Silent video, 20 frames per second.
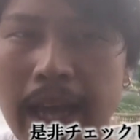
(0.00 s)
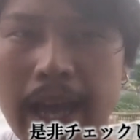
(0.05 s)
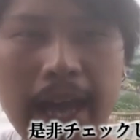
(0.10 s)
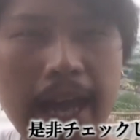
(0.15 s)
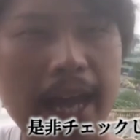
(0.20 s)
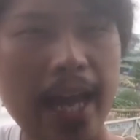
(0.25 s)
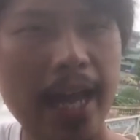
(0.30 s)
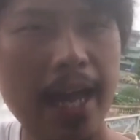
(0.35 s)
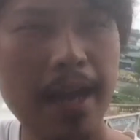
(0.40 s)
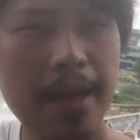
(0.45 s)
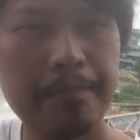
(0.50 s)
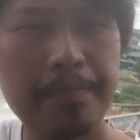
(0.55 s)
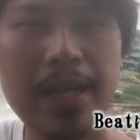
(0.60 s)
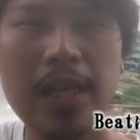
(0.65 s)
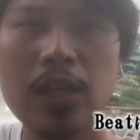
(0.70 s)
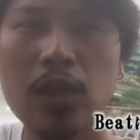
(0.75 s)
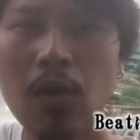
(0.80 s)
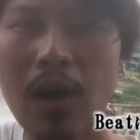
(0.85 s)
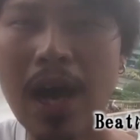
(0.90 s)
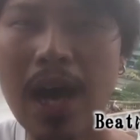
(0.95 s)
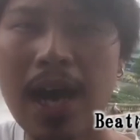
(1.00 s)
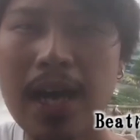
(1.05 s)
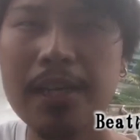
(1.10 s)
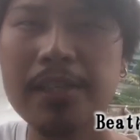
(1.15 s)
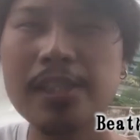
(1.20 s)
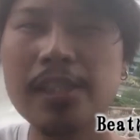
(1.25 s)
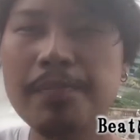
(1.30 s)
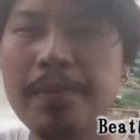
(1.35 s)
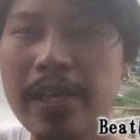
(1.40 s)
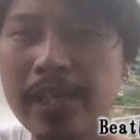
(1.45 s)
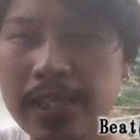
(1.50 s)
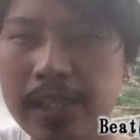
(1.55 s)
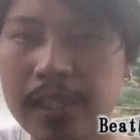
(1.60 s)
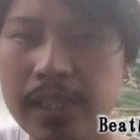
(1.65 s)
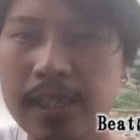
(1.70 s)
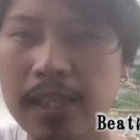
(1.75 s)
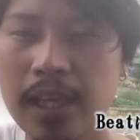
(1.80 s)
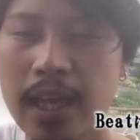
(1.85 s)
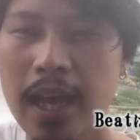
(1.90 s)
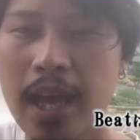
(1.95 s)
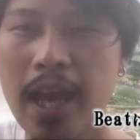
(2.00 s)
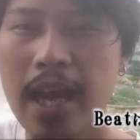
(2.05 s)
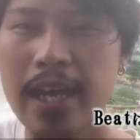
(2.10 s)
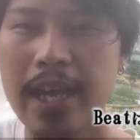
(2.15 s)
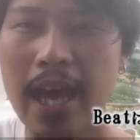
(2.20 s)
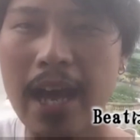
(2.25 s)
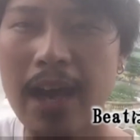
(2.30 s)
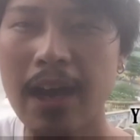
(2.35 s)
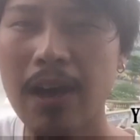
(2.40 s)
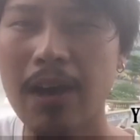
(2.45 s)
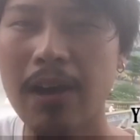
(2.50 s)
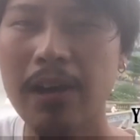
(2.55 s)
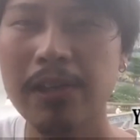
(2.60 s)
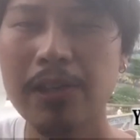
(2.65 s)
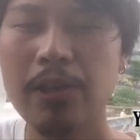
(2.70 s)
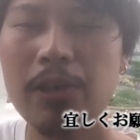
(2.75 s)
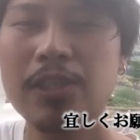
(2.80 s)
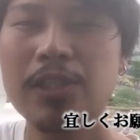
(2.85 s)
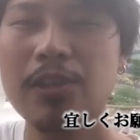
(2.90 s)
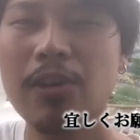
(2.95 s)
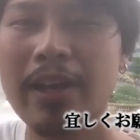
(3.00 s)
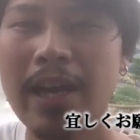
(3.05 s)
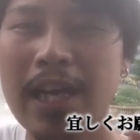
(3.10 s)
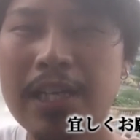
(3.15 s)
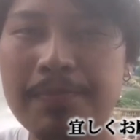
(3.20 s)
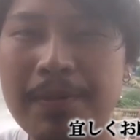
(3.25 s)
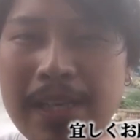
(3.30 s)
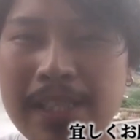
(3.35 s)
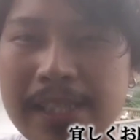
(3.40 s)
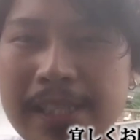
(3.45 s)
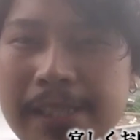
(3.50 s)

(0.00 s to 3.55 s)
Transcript: えビートはアクツビーツではよろしくお願いしま